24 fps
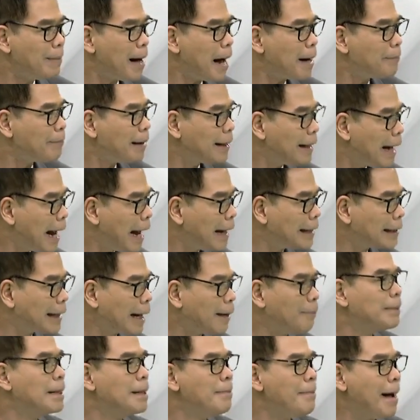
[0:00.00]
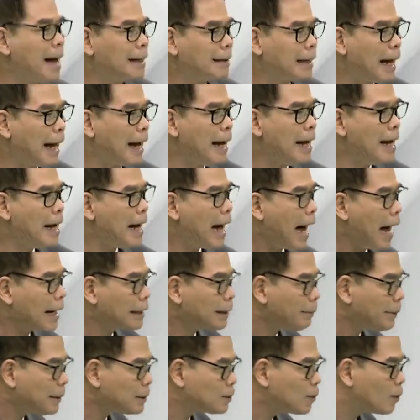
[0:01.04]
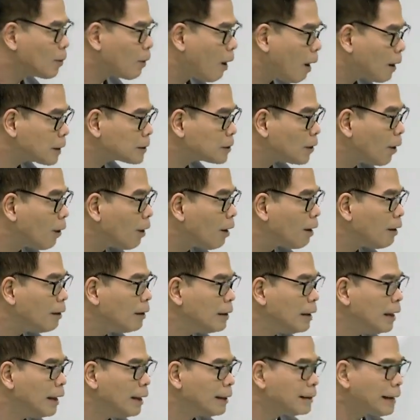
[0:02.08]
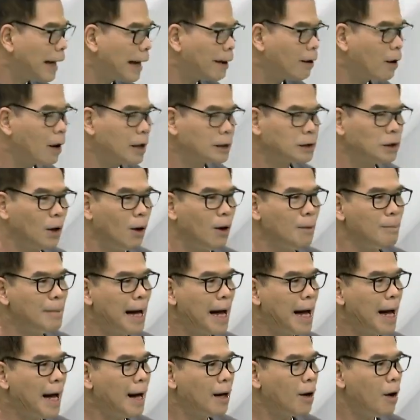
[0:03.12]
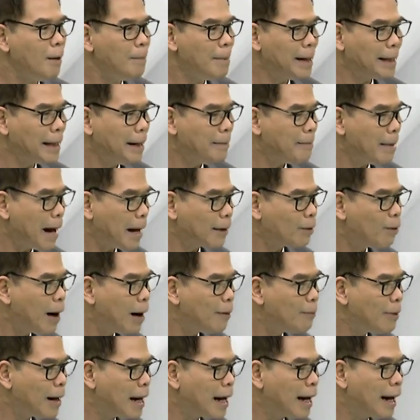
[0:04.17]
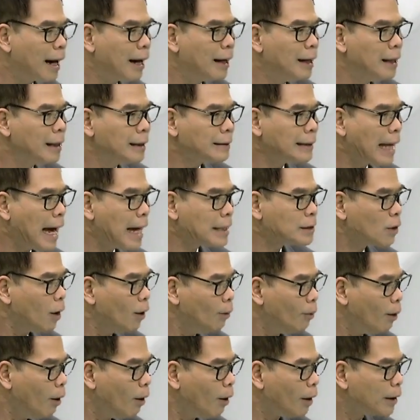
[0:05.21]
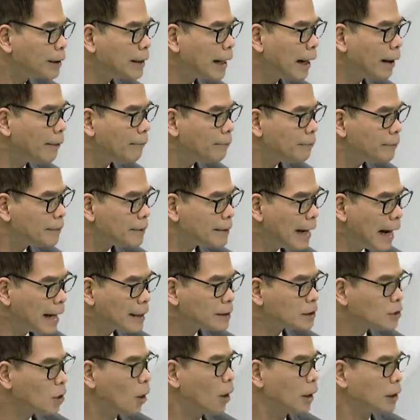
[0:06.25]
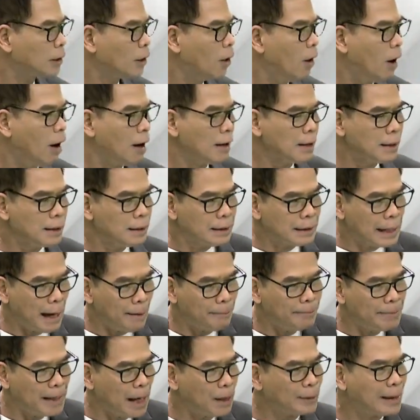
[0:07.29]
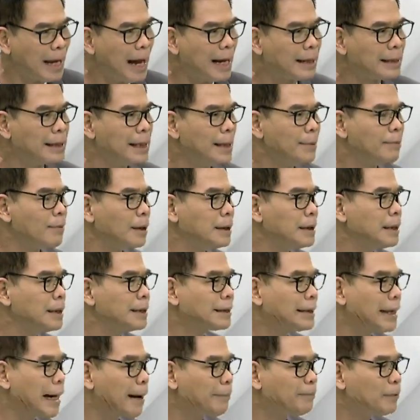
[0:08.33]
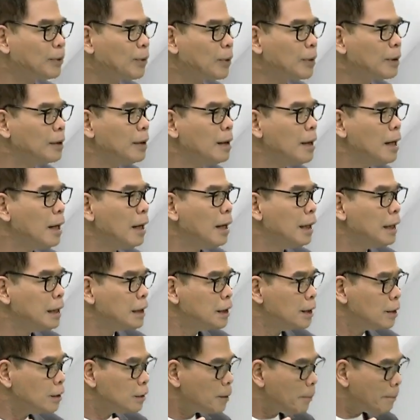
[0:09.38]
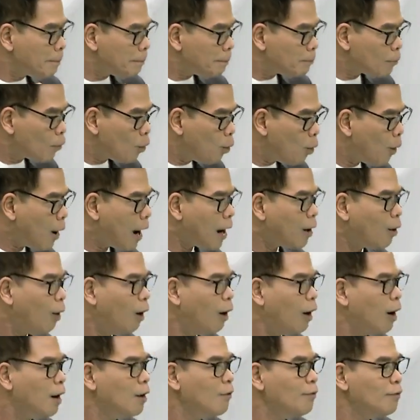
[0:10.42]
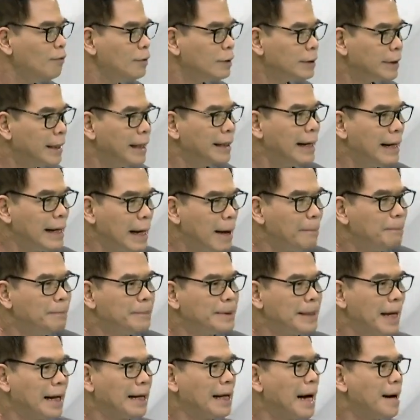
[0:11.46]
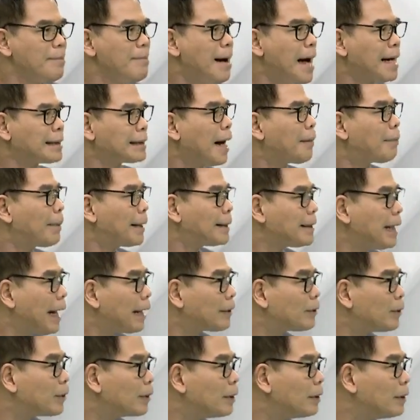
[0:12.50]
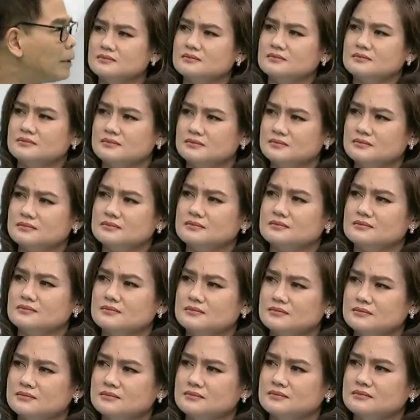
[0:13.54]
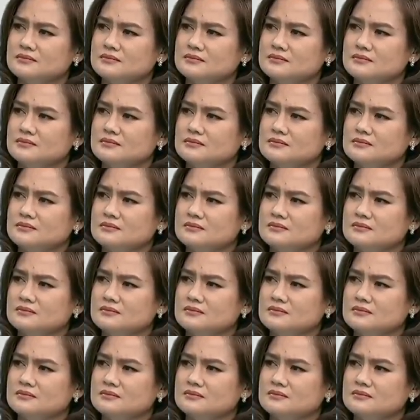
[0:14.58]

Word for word: ฐบาลไม่ได้นะครับ หรือแม้แต่อาจจะไปสู่ก๊อกสองแต่ก๊อกสองมาก็ไม่ได้หมายความว่าถ้าสวเนี่ยยังสอดคล้องกับแนวทางเดิมก็คือสนับสนุนขั้วของที่ได้รับเสียงข้างมากจากประชาชน มันก็จะตันอีกเหมือนกั